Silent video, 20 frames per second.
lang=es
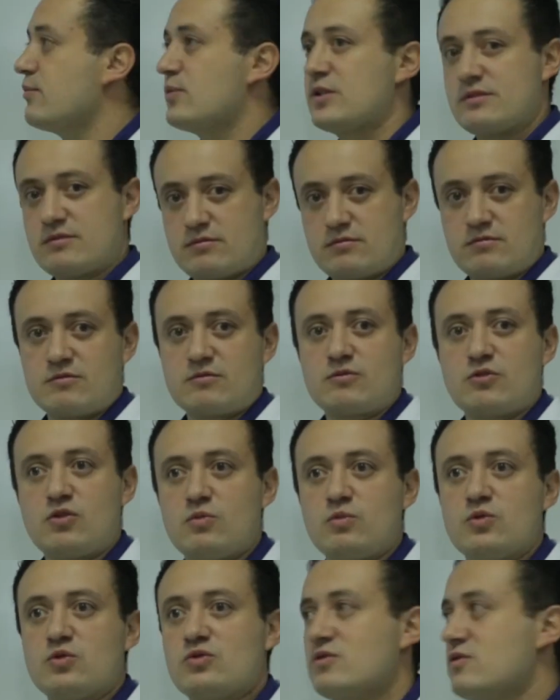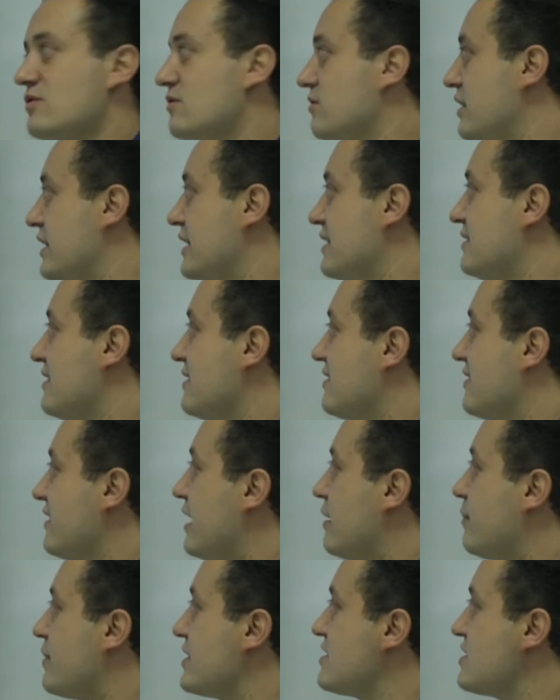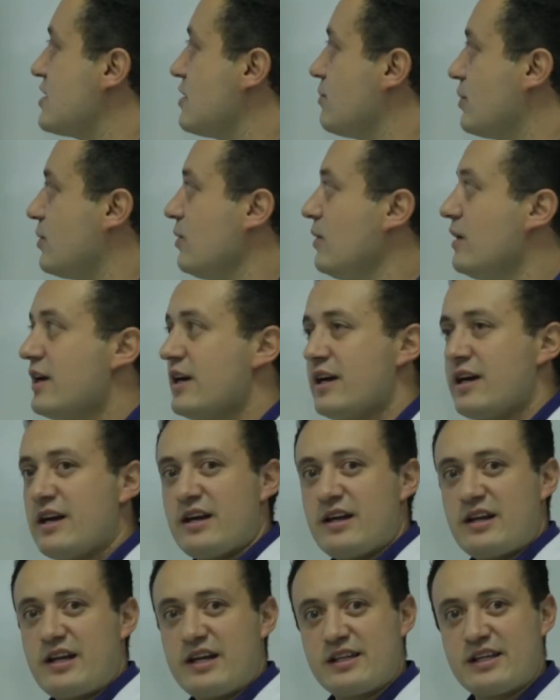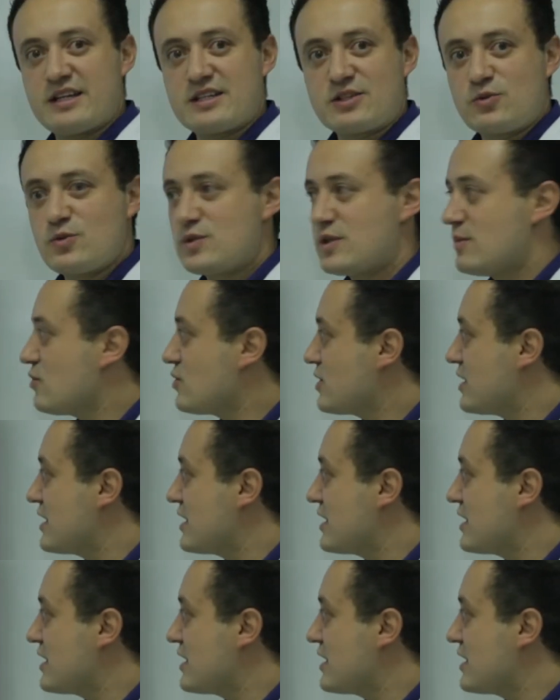pues como les decía al principio, la idea es que usemos